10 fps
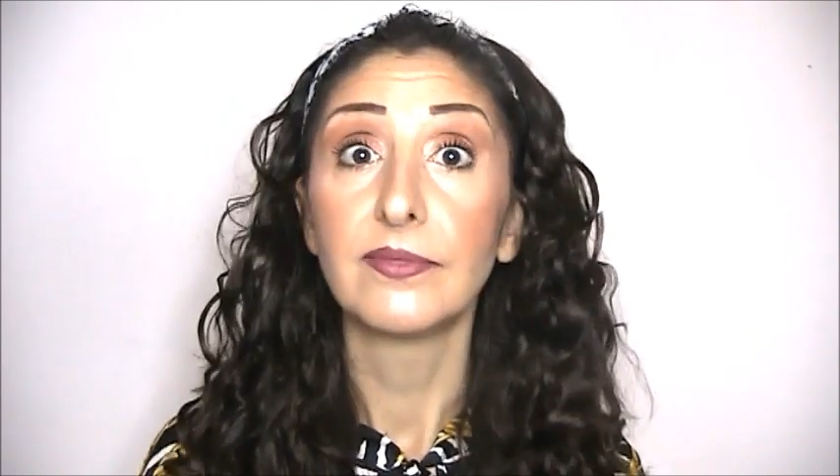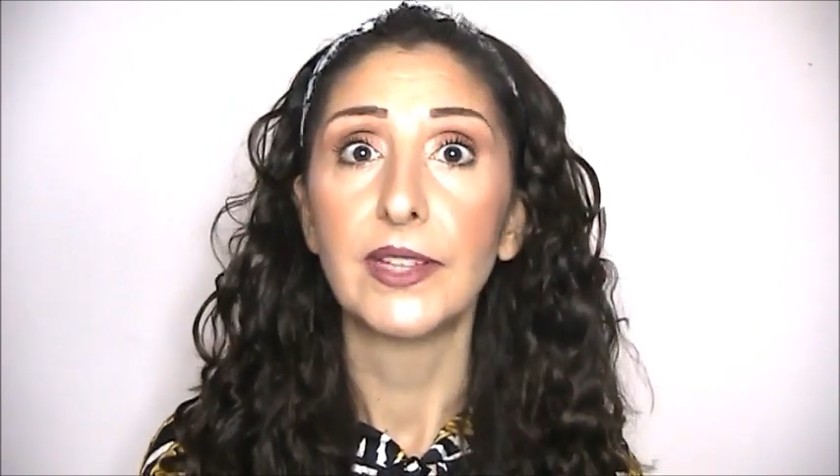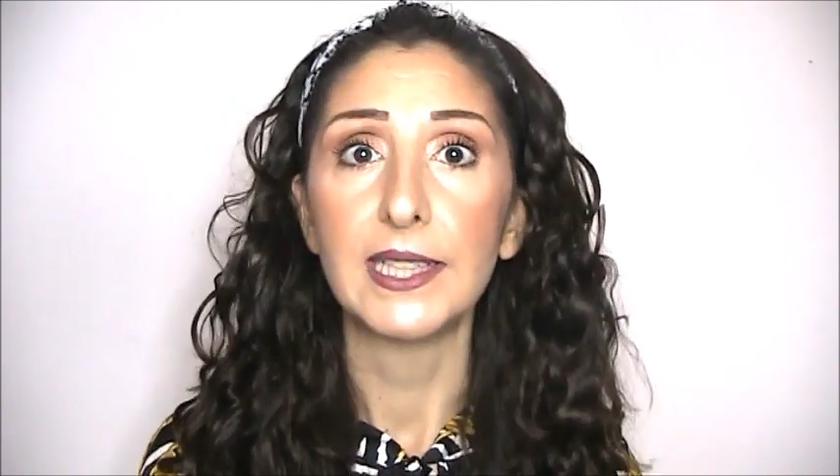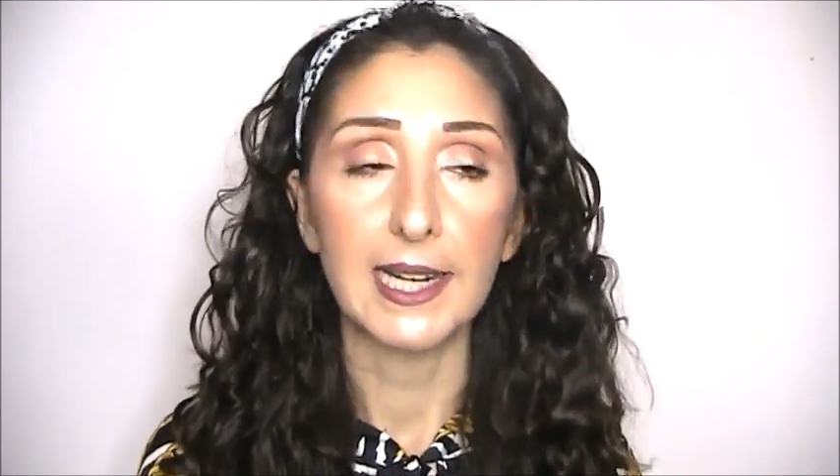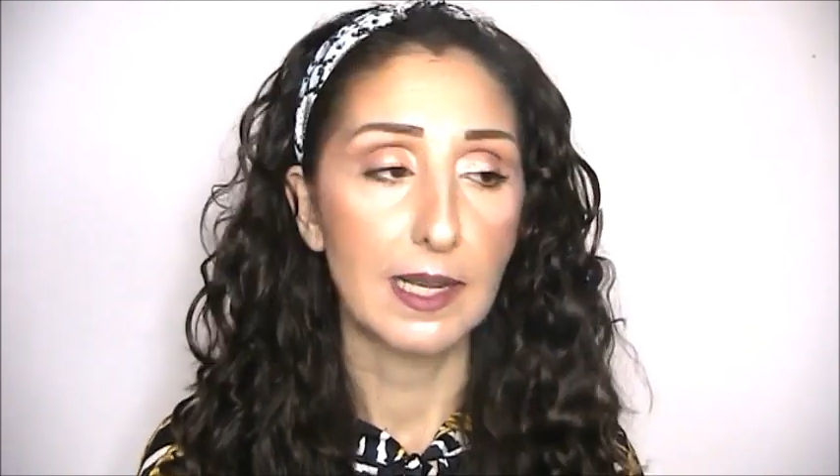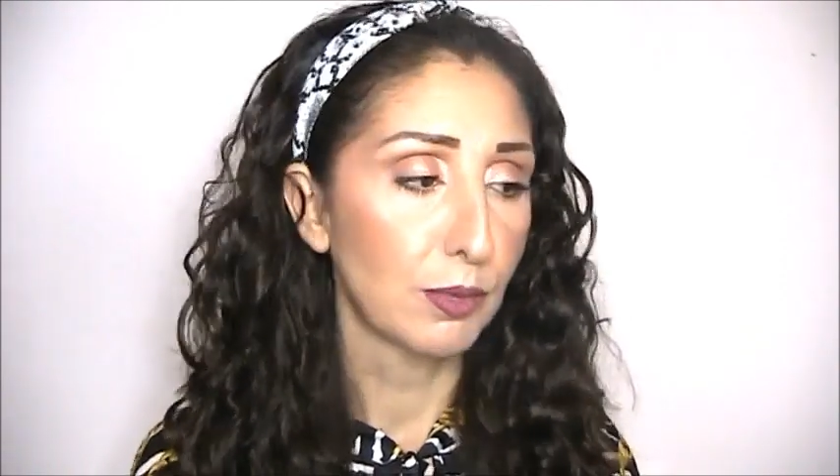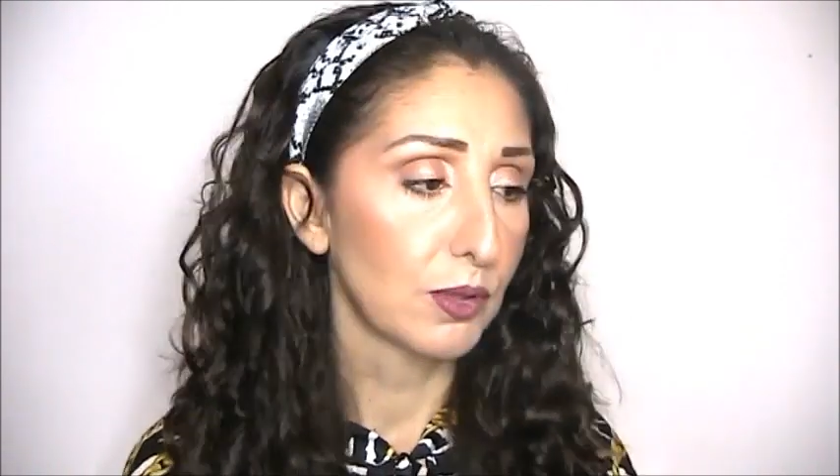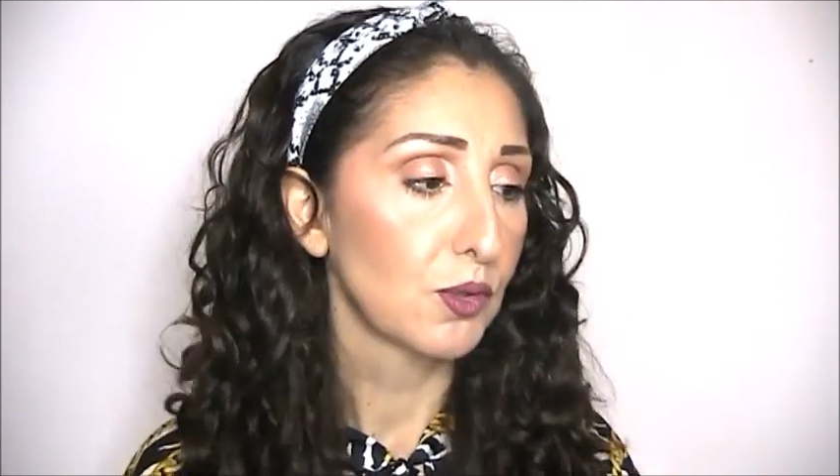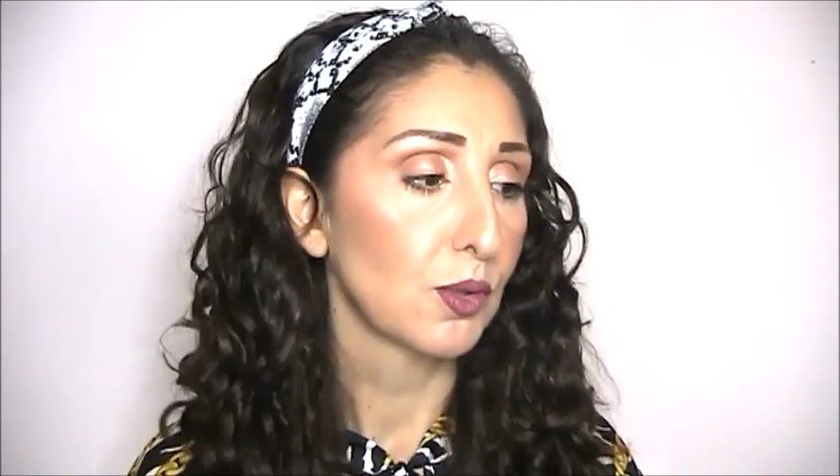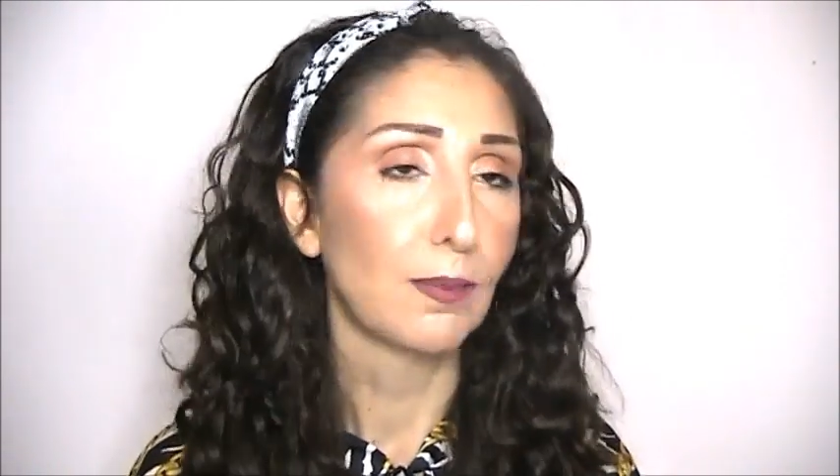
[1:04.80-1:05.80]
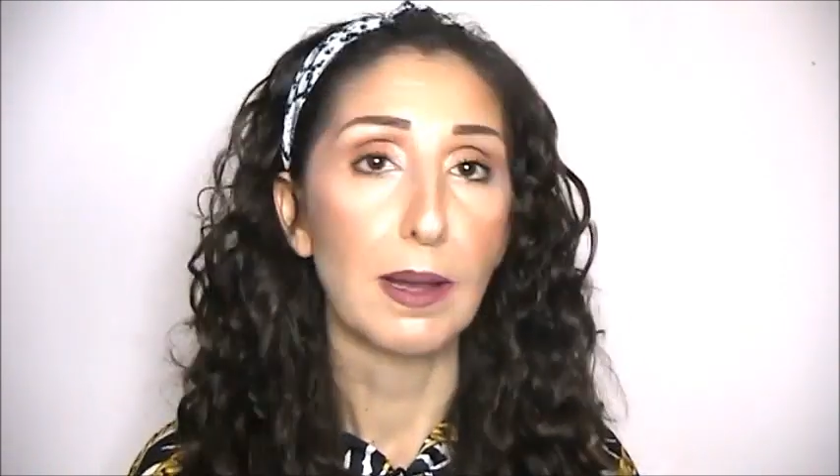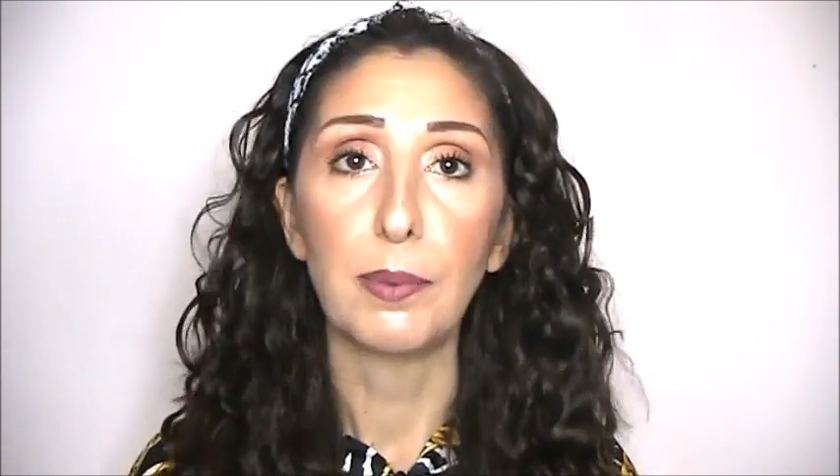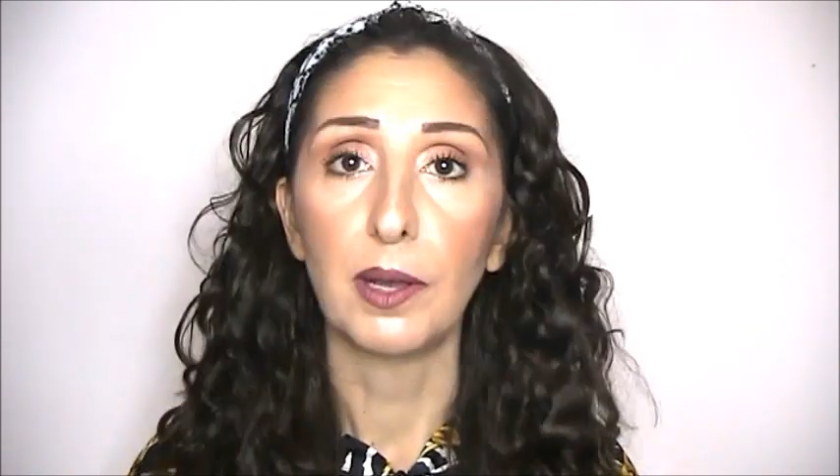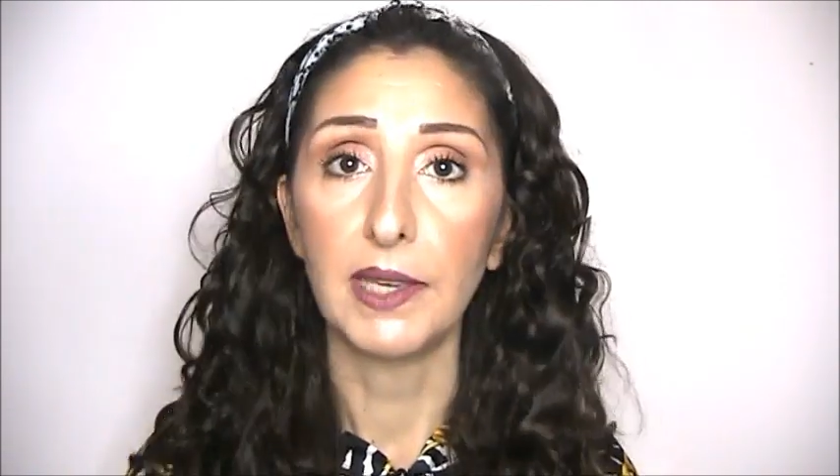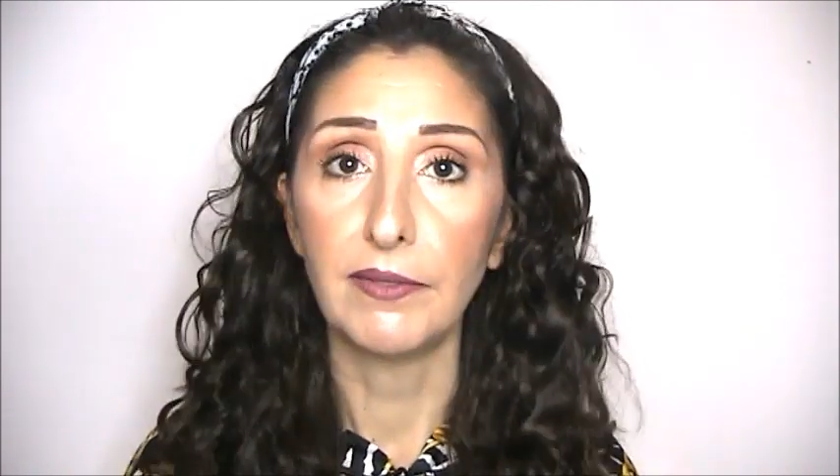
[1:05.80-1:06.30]
vedremo, insomma,
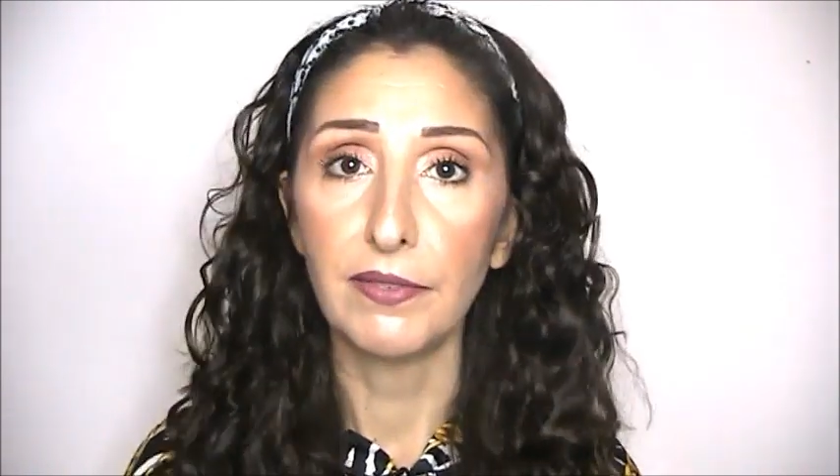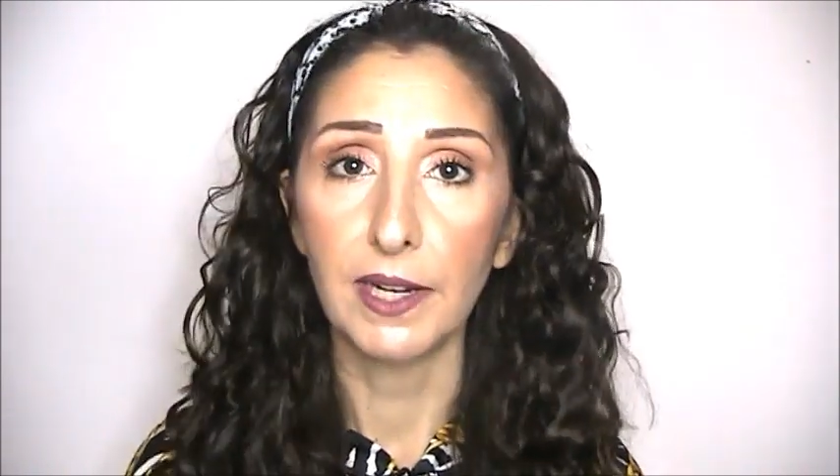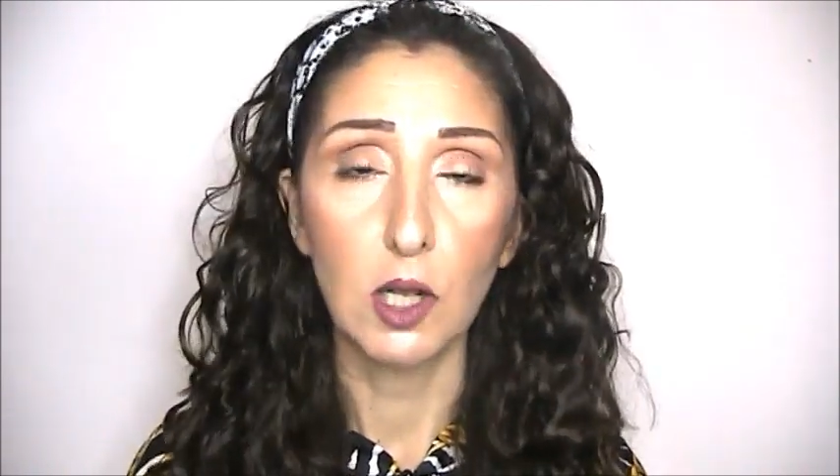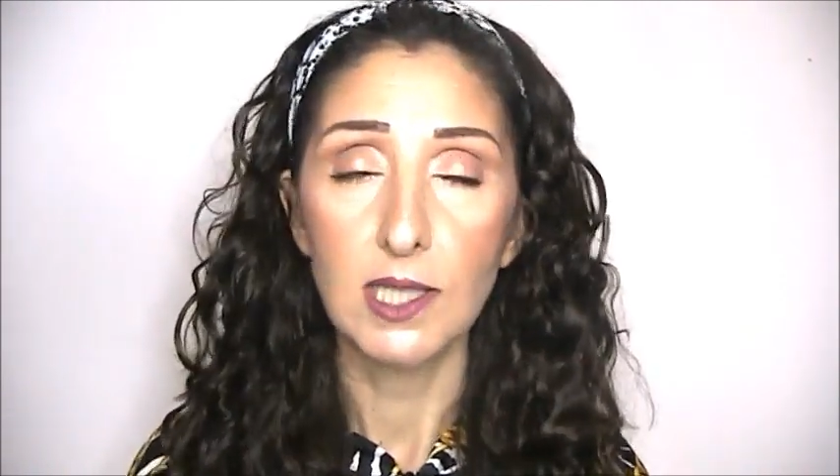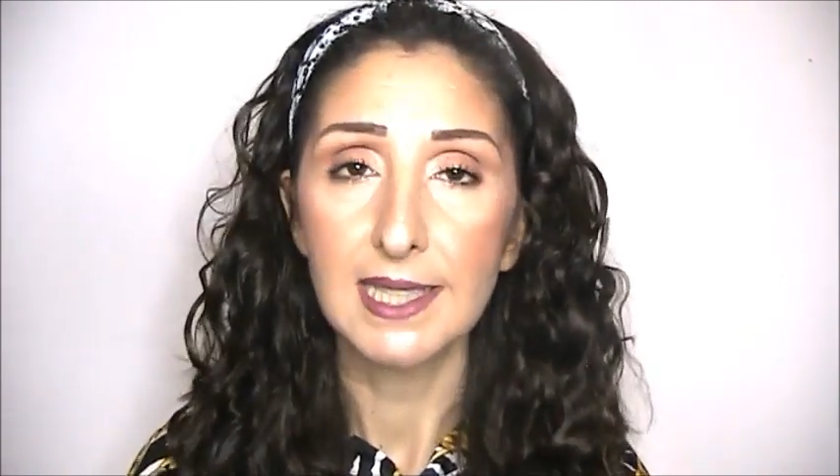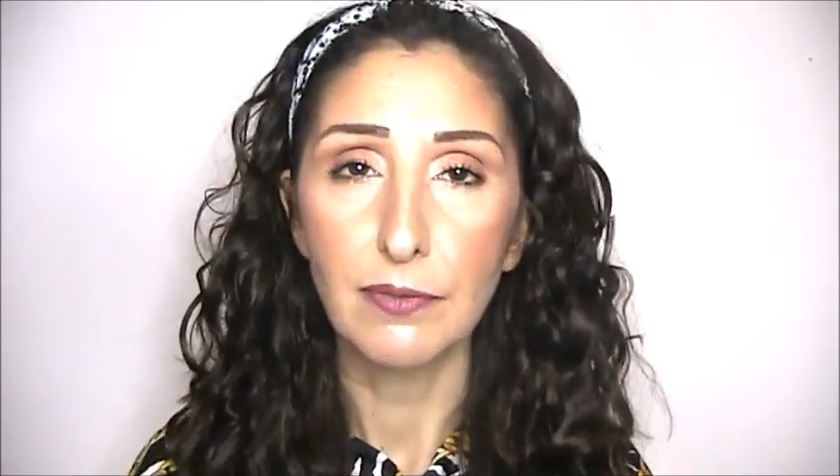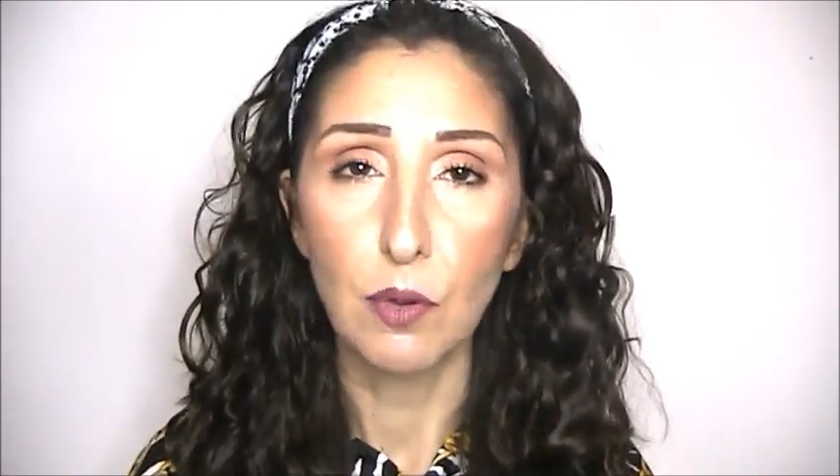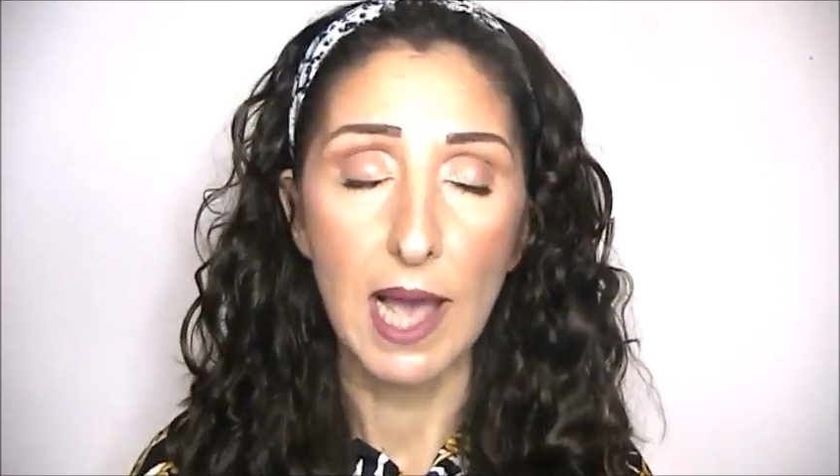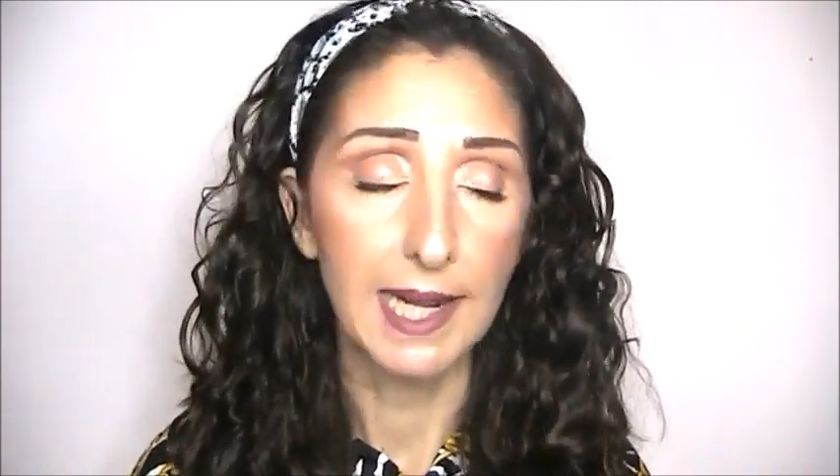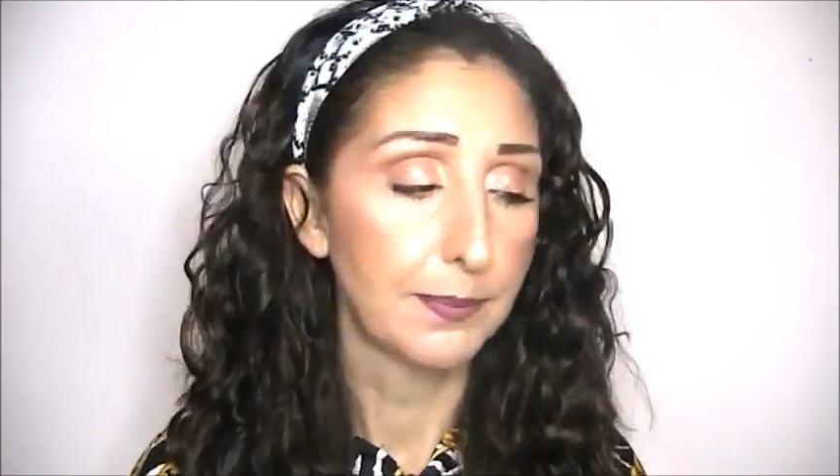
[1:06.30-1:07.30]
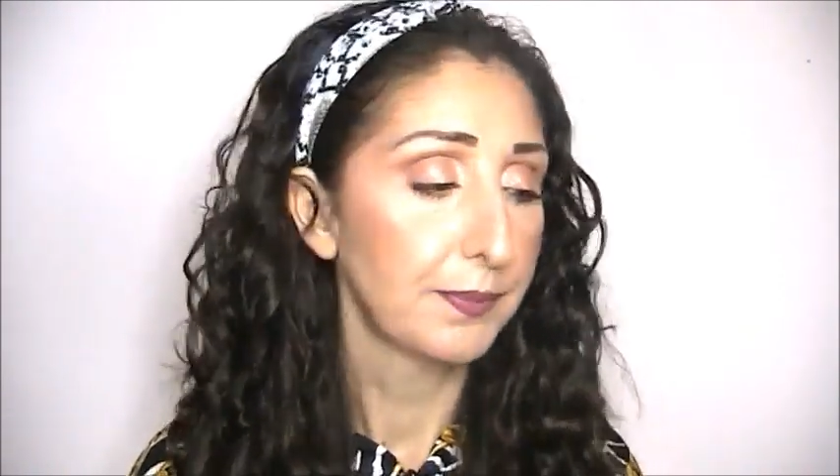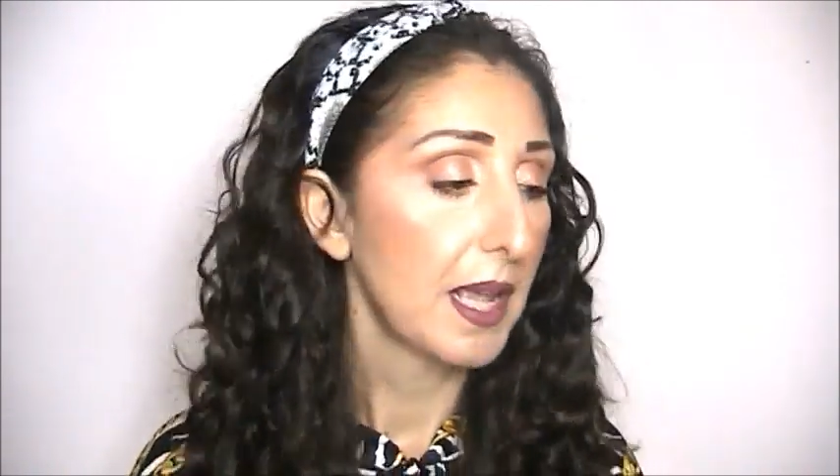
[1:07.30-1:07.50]
poi vi farò savoir.